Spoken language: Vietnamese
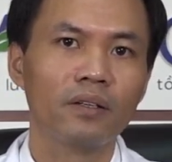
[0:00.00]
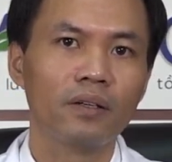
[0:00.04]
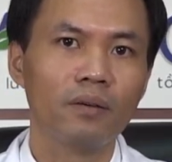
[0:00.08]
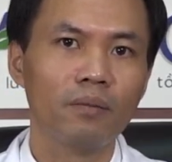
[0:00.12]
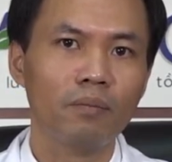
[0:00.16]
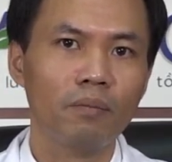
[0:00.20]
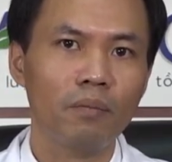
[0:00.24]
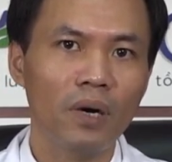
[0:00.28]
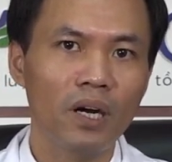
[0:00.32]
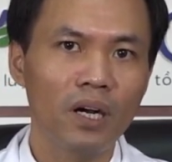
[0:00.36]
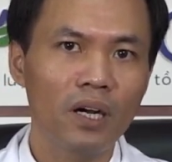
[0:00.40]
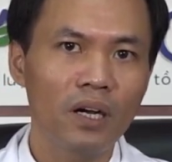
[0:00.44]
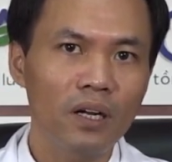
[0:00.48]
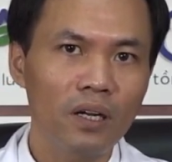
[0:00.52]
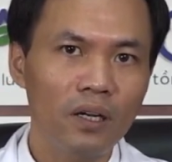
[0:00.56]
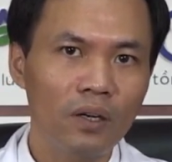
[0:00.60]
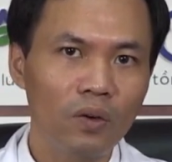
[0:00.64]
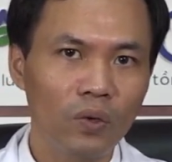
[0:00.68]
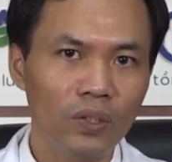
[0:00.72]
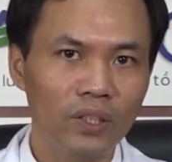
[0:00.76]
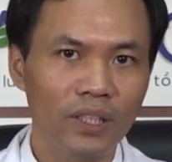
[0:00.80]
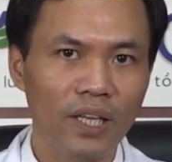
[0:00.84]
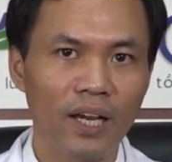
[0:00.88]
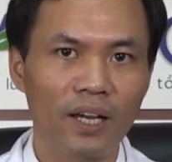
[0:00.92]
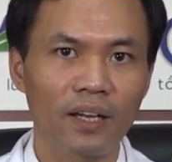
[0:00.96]
mỡ,
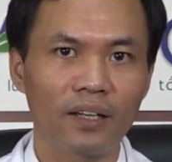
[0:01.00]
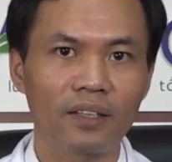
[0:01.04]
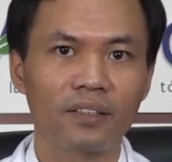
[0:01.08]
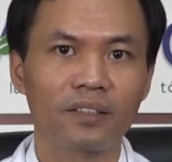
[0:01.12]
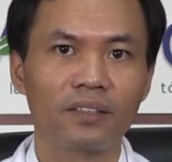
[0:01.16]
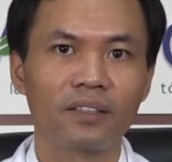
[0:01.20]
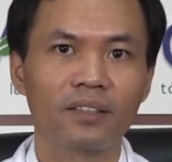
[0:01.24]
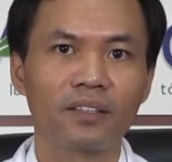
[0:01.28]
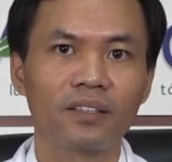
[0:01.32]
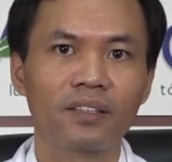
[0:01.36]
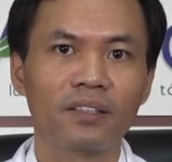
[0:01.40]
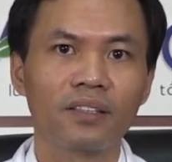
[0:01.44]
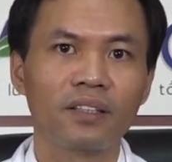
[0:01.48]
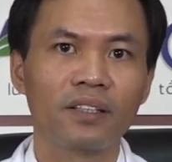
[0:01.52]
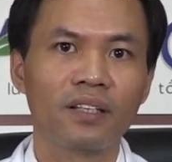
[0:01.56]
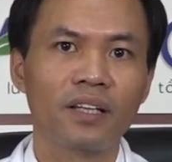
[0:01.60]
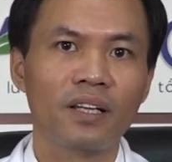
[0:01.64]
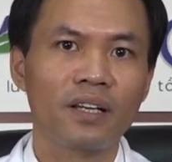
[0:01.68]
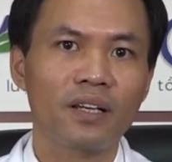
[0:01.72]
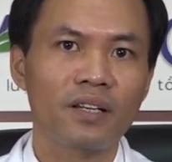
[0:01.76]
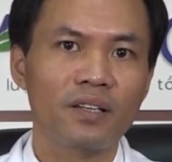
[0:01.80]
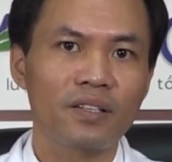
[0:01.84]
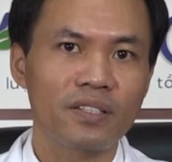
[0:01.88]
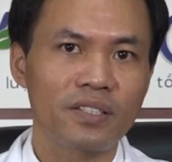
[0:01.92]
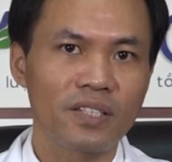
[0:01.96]
nội tạng,
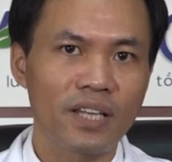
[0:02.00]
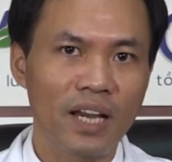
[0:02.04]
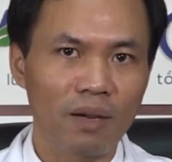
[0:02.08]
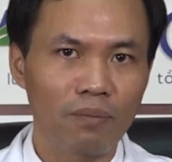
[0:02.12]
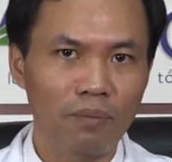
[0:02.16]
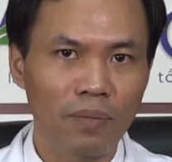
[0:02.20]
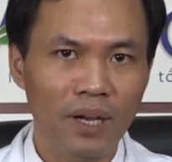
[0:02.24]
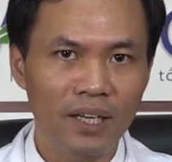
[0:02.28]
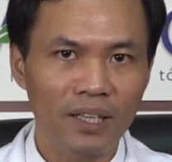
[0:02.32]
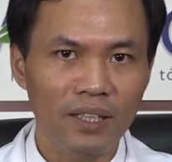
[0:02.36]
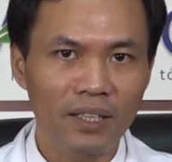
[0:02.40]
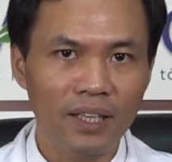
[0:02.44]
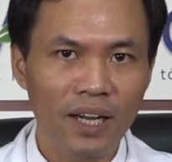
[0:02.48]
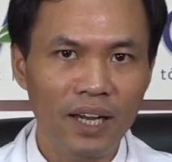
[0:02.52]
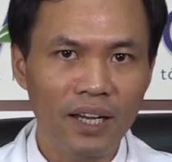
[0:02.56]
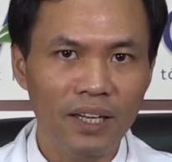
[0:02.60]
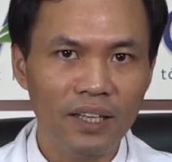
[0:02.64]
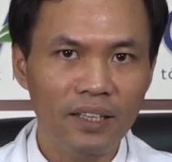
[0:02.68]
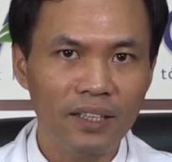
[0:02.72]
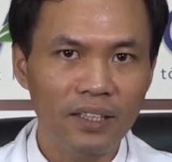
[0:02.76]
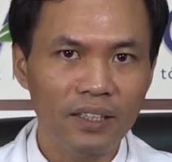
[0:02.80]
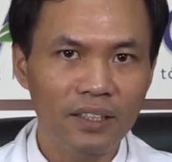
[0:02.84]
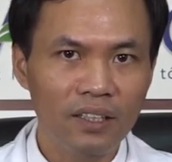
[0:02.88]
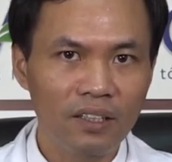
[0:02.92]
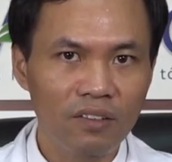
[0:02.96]
giảm ăn các
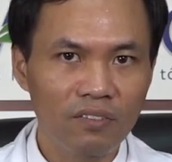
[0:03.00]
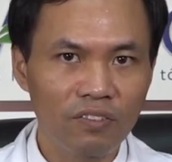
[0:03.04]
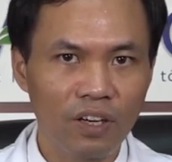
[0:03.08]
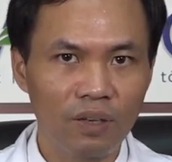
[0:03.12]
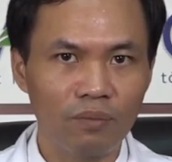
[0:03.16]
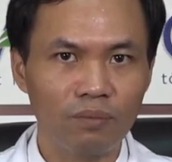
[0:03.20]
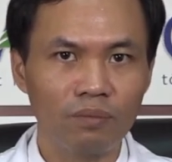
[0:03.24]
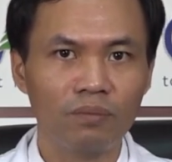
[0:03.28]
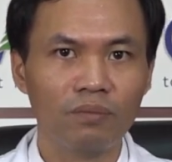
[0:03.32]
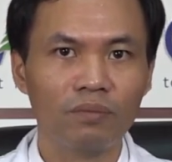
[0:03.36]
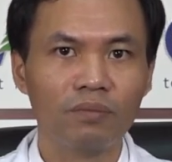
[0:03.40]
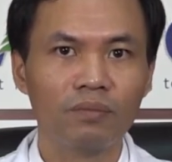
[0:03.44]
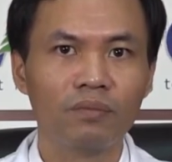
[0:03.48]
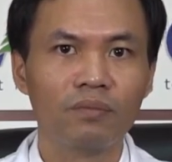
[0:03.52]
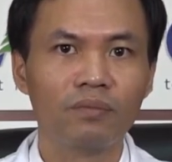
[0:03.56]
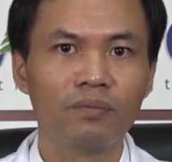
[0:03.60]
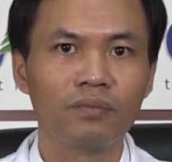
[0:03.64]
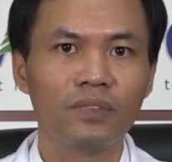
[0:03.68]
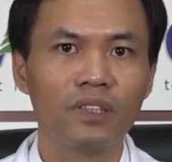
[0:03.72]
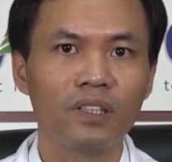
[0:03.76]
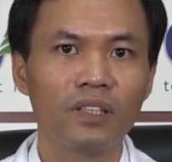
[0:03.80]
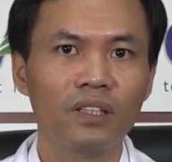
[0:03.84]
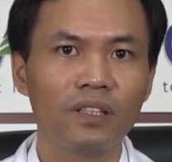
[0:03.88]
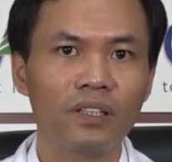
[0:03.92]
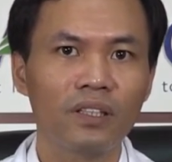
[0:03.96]
cái thực phẩm
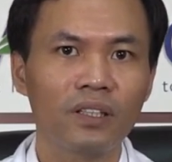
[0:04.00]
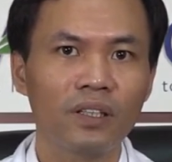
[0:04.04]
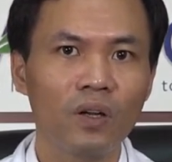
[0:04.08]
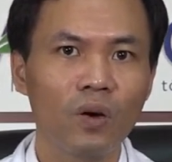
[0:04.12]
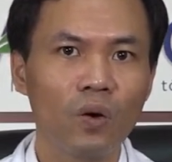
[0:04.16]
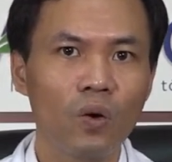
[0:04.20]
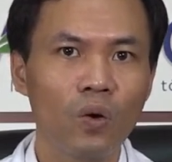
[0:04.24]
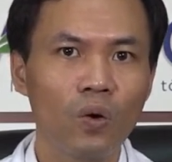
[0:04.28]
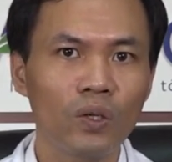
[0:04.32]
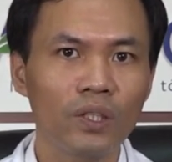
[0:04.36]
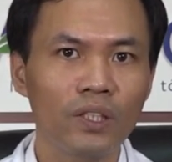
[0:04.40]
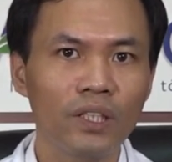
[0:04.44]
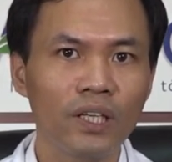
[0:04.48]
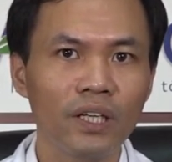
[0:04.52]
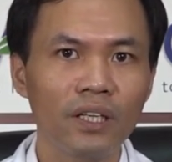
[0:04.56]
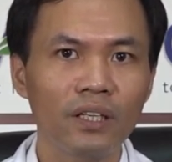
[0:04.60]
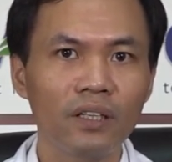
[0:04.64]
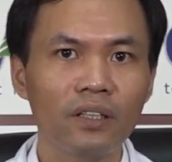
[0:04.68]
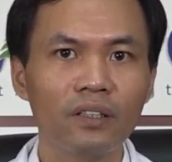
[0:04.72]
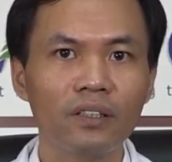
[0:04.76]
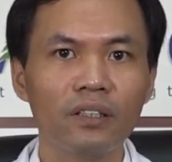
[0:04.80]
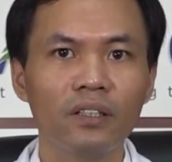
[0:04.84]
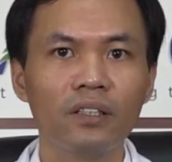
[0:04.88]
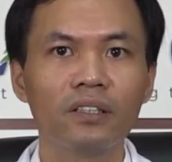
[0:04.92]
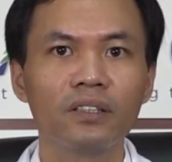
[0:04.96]
như đồ
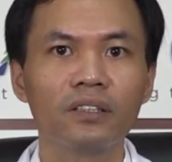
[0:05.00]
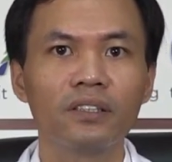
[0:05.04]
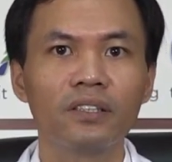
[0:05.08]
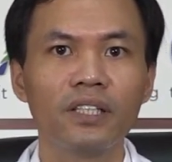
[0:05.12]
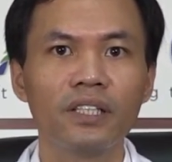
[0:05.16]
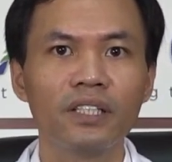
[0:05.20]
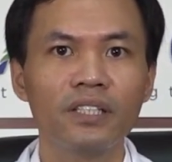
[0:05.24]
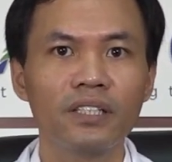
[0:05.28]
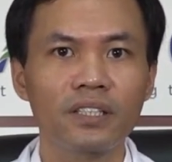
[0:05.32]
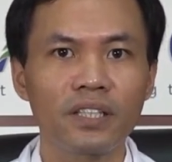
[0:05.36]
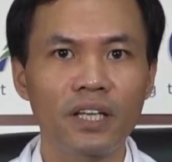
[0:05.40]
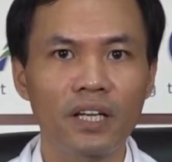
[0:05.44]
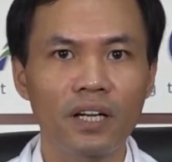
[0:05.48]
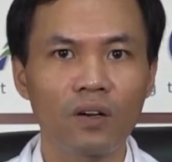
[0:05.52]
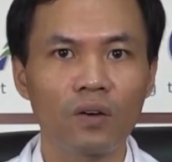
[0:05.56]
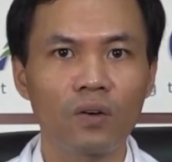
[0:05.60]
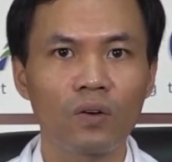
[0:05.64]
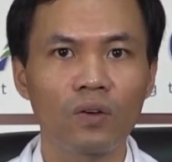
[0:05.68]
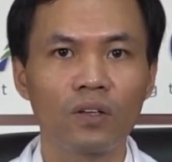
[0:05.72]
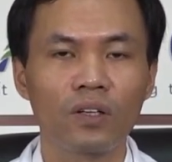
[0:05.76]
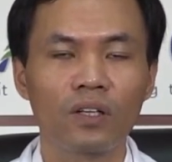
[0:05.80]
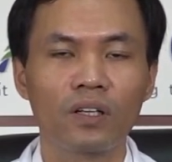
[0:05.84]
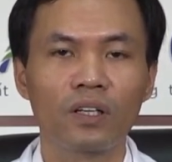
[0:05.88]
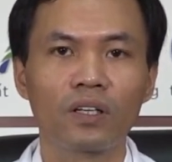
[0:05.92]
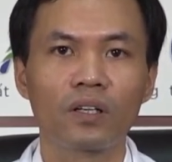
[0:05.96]
chiên nướng, chiên
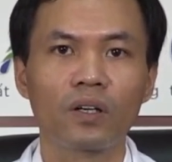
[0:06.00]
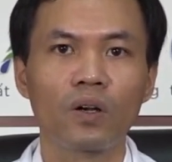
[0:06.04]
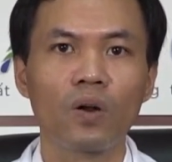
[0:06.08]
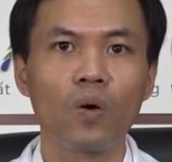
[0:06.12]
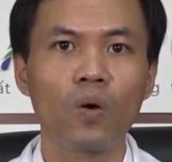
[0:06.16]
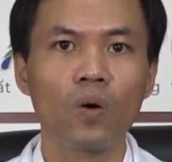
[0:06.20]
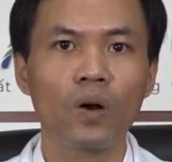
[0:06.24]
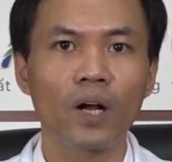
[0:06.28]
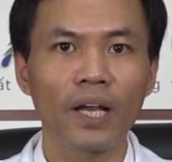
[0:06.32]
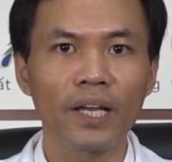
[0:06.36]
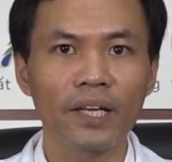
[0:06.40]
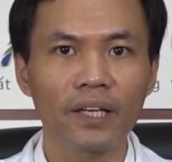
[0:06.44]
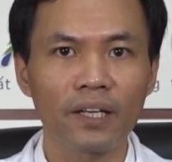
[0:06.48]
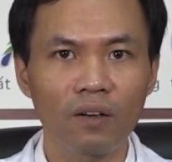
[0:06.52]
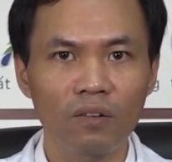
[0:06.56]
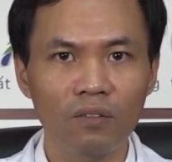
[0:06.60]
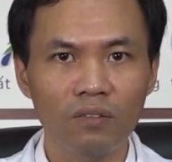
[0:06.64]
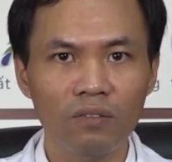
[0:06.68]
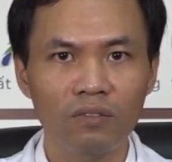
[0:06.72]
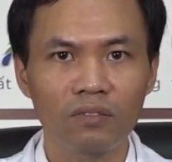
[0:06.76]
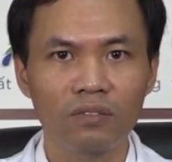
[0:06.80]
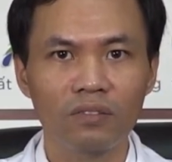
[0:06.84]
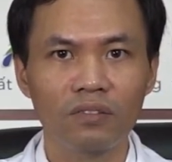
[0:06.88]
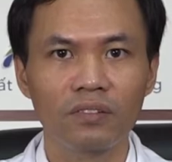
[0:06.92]
xào, đồ cay nóng,